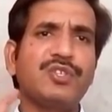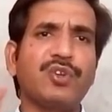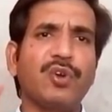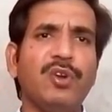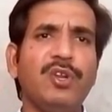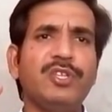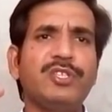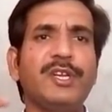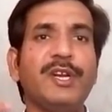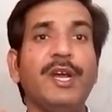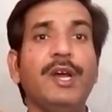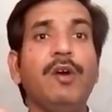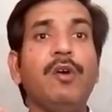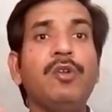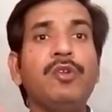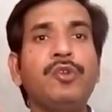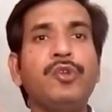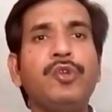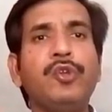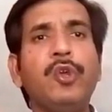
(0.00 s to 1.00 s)
सोल्यूशन है
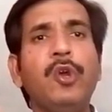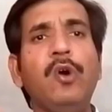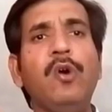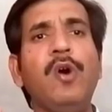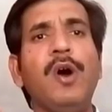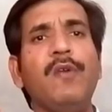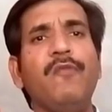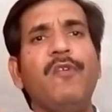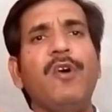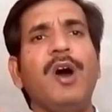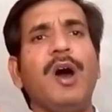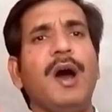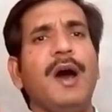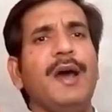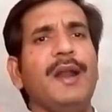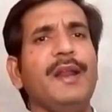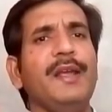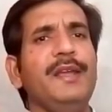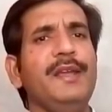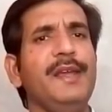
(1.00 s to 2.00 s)
और क्यों वो
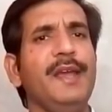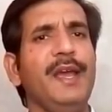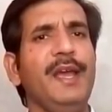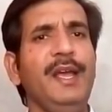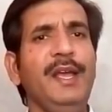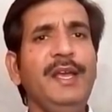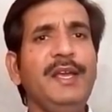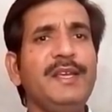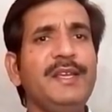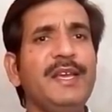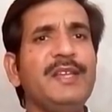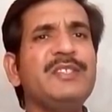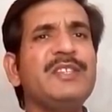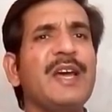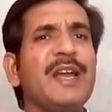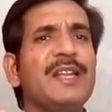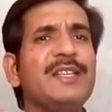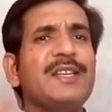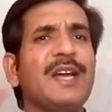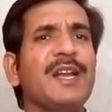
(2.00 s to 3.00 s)
आ रही है ये
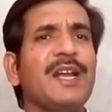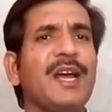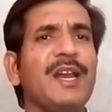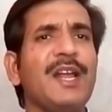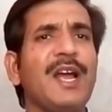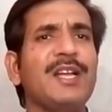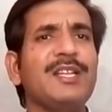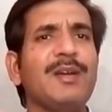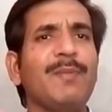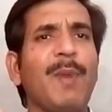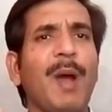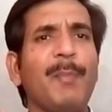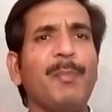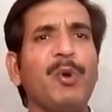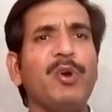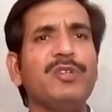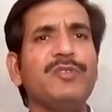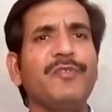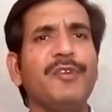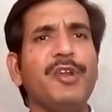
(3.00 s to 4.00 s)
सारी जानकारी आज हम
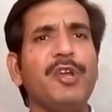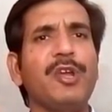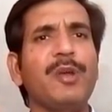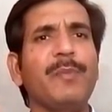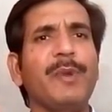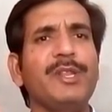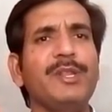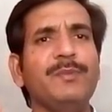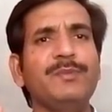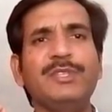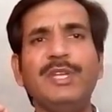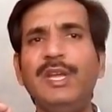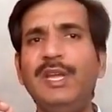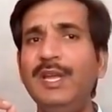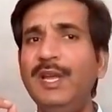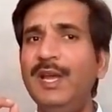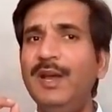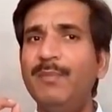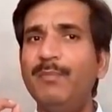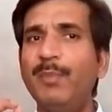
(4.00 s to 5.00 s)
आपको इस वीडियो के माध्यम से
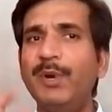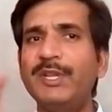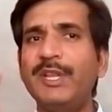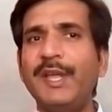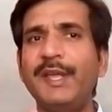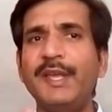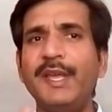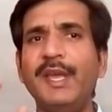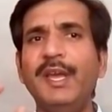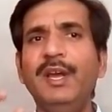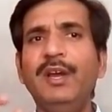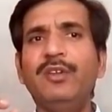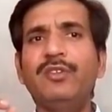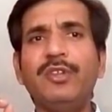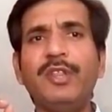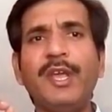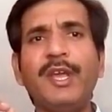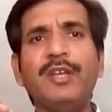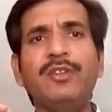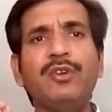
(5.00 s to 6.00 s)
बताएंगे
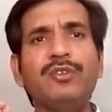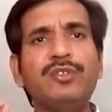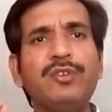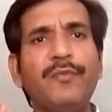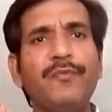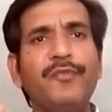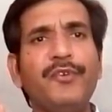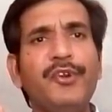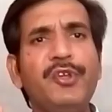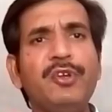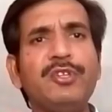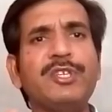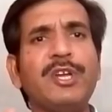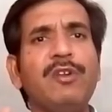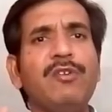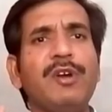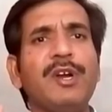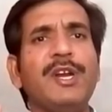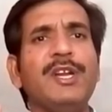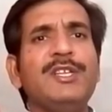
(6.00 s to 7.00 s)
तो देखिए दोस्तों वीडियो
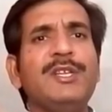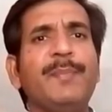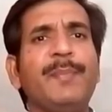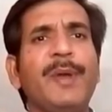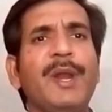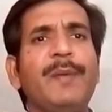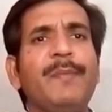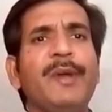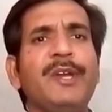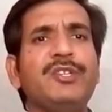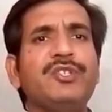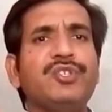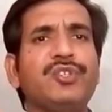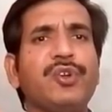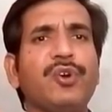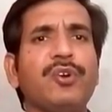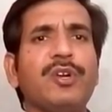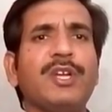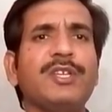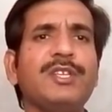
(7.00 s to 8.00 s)
चालू करने से पहले मैं
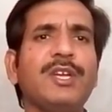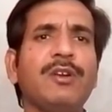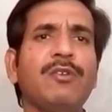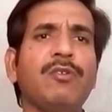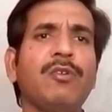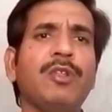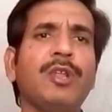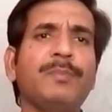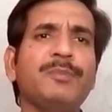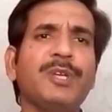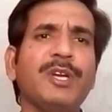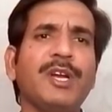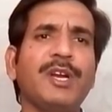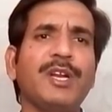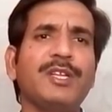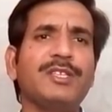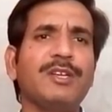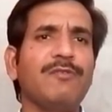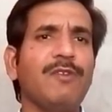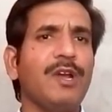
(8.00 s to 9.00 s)
छोटा सा अनुरोध आपसे
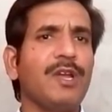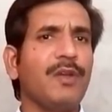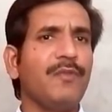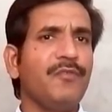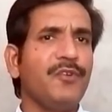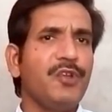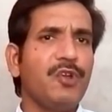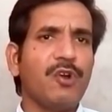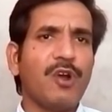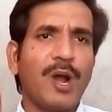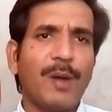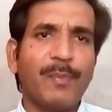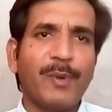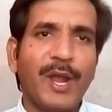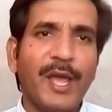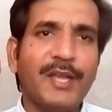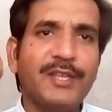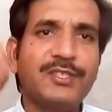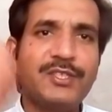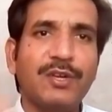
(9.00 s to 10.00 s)
करना चाहूंगा कि वीडियो को आप
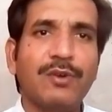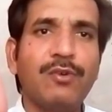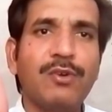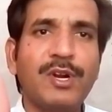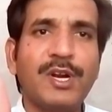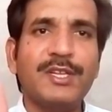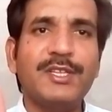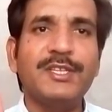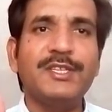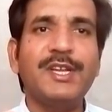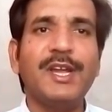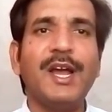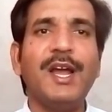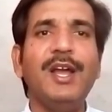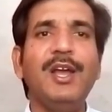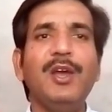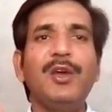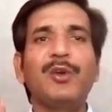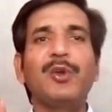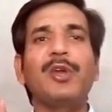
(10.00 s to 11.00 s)
लाइक जरूर कर दीजिएगा
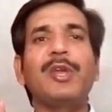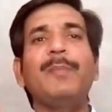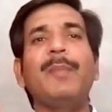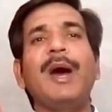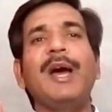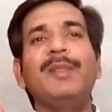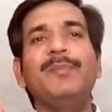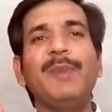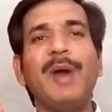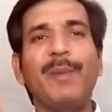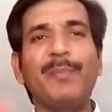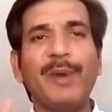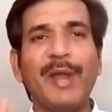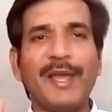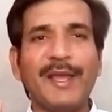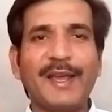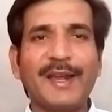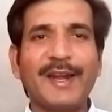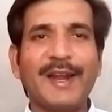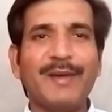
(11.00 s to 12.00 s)
क्योंकि बाद में आप
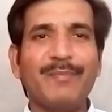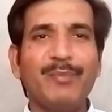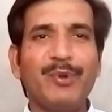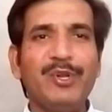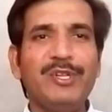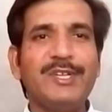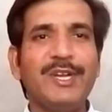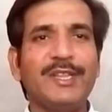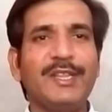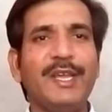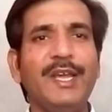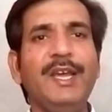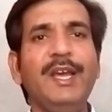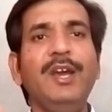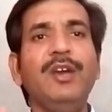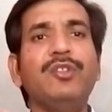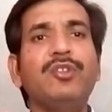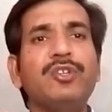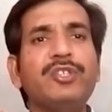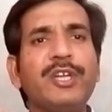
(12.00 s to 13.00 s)
लाइक करना भूल जाते हैं
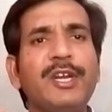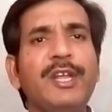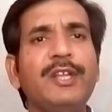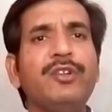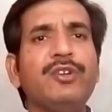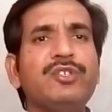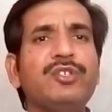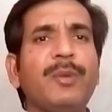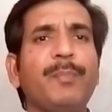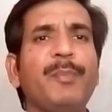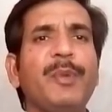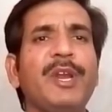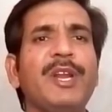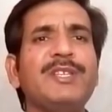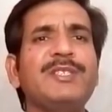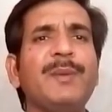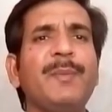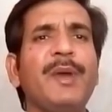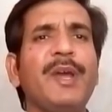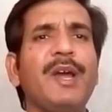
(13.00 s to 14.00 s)
तो चलिए दोस्तों
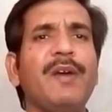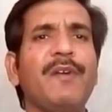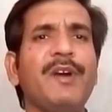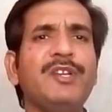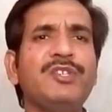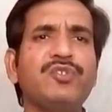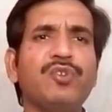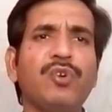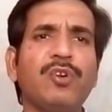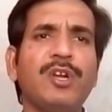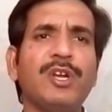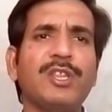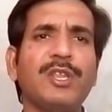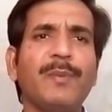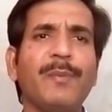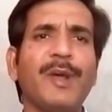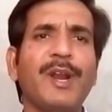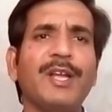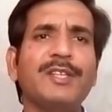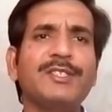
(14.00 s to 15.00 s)
बिना समय गंवाए शुरू करते
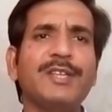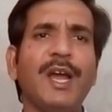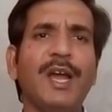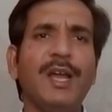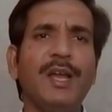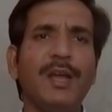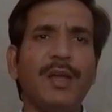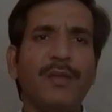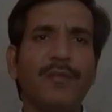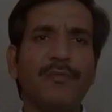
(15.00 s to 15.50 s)
हैं हमारा आज का